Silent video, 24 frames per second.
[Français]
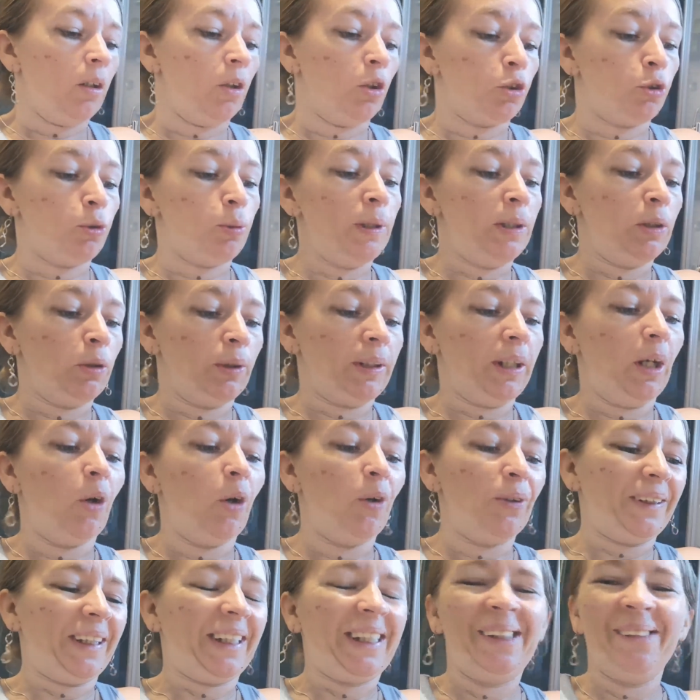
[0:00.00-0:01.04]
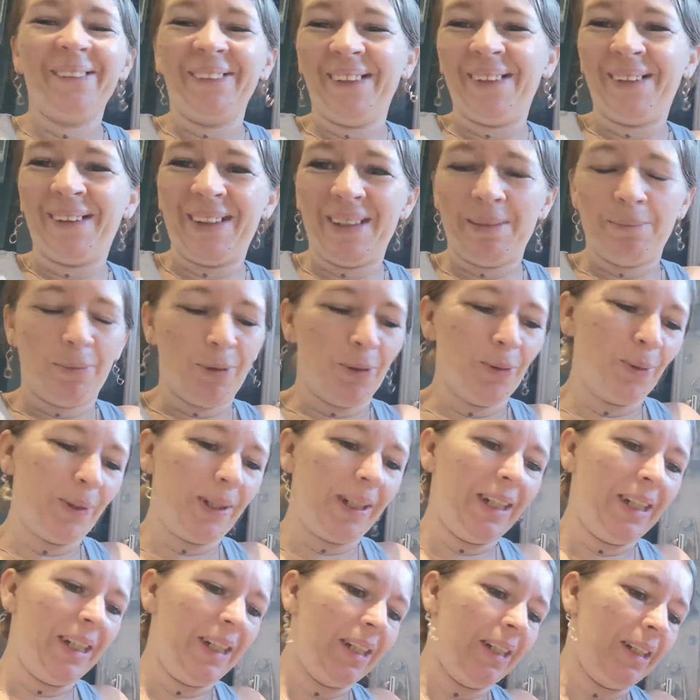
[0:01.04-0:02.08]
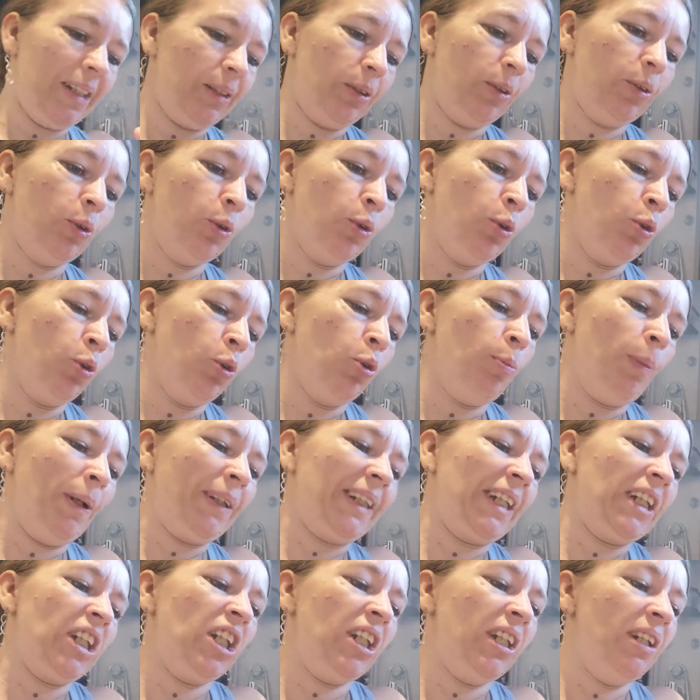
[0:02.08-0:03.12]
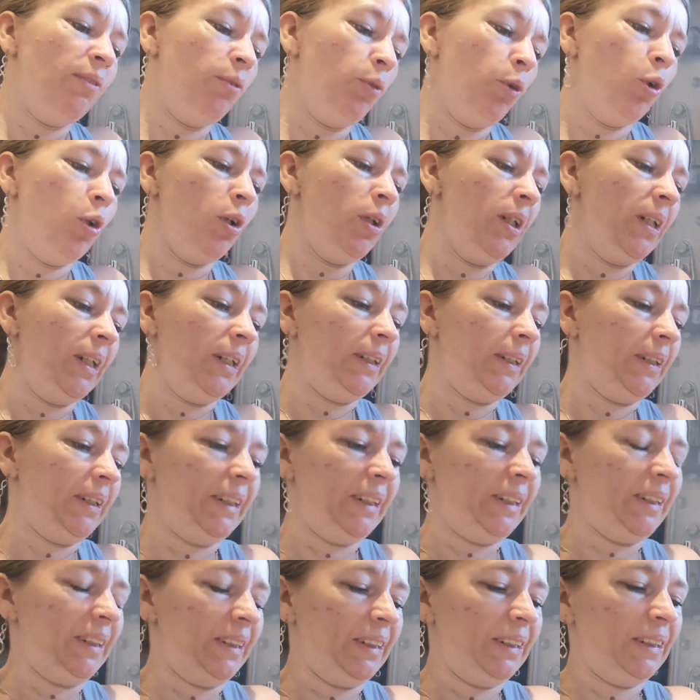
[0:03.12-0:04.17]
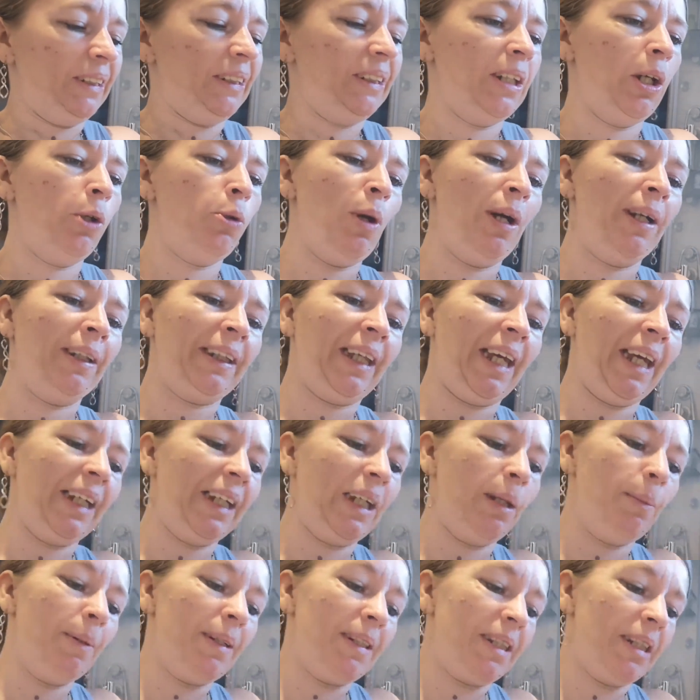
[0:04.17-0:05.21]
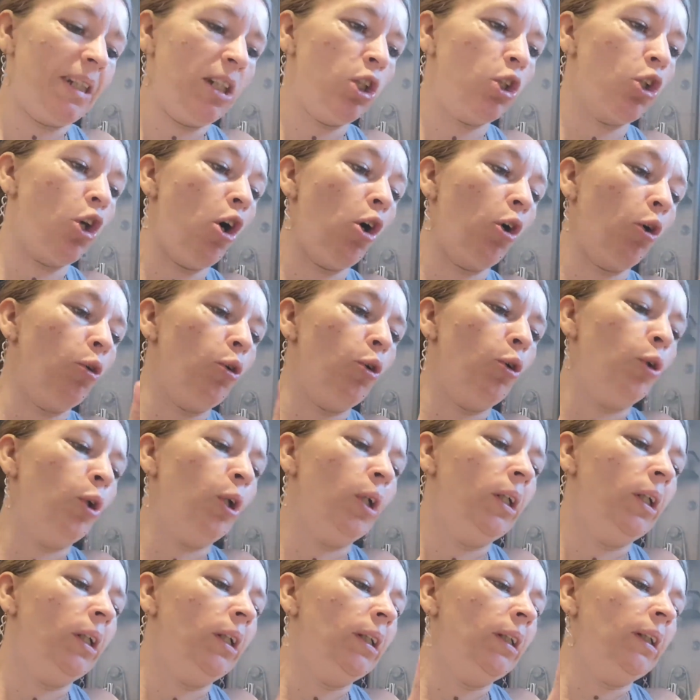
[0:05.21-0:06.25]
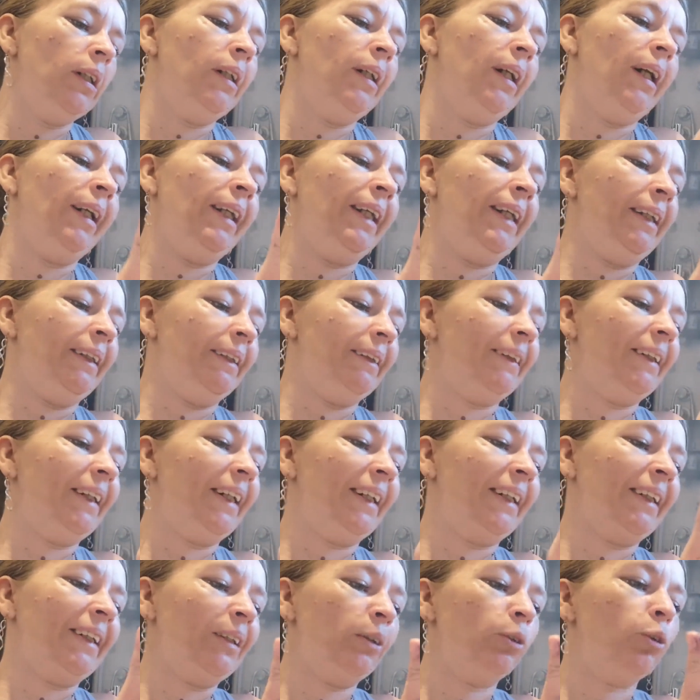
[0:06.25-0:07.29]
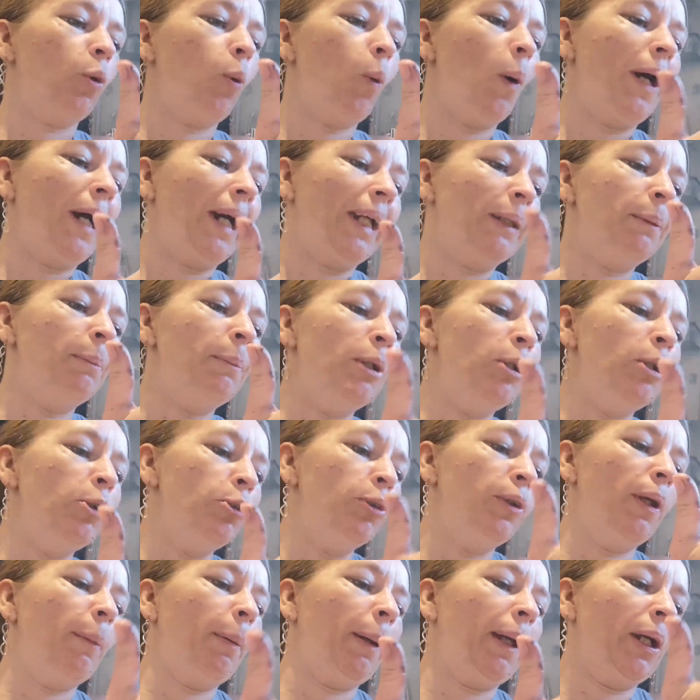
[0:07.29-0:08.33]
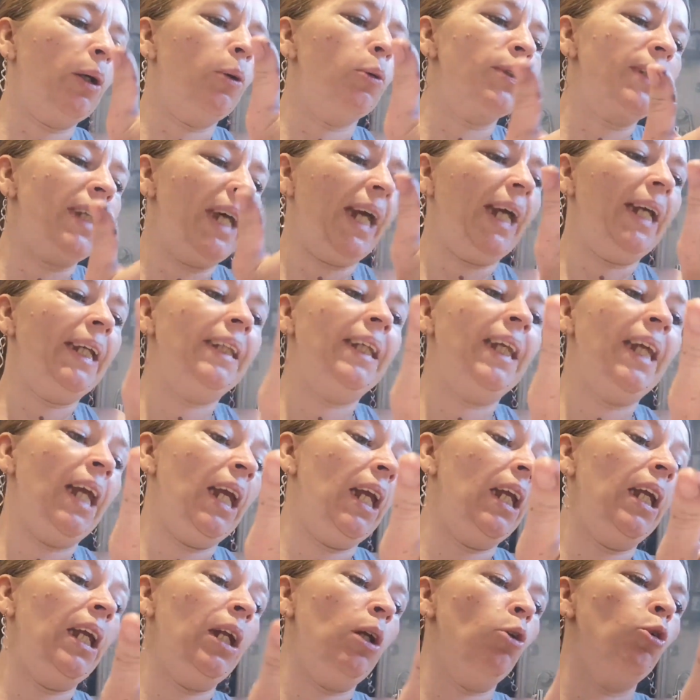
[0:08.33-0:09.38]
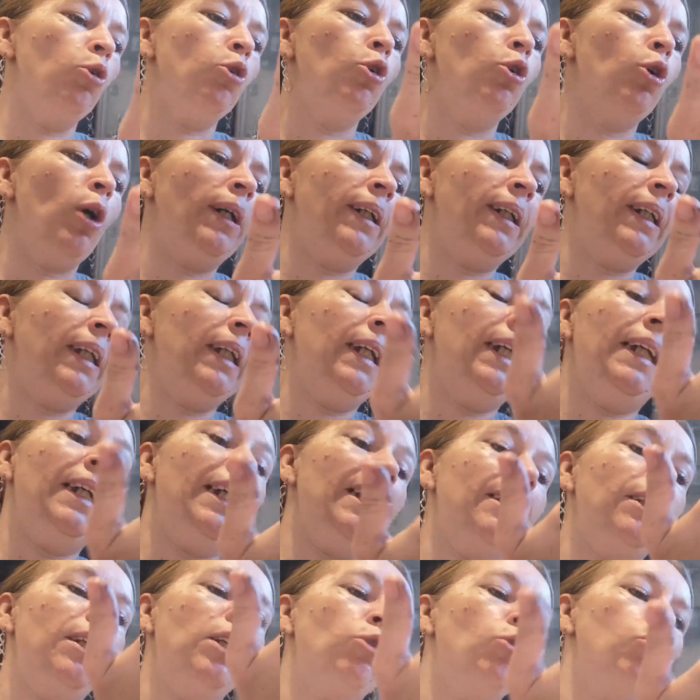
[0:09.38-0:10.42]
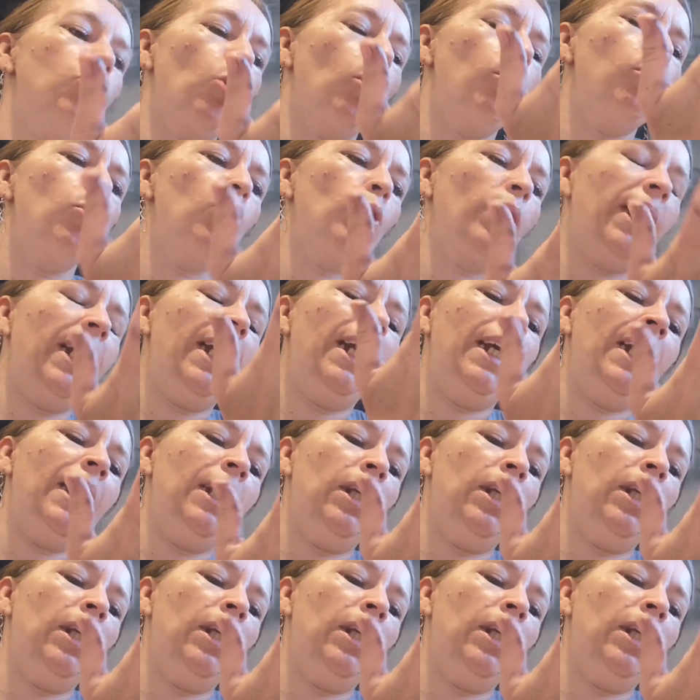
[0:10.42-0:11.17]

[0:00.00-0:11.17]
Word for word: Ensuite, on est rentré, on était bloqué au passage de niveau. Il y a eu un train qui est passé, genre, euh, allez, 3-4 minutes après qu'on s'est arrêté, et, le, il était toujours bloqué,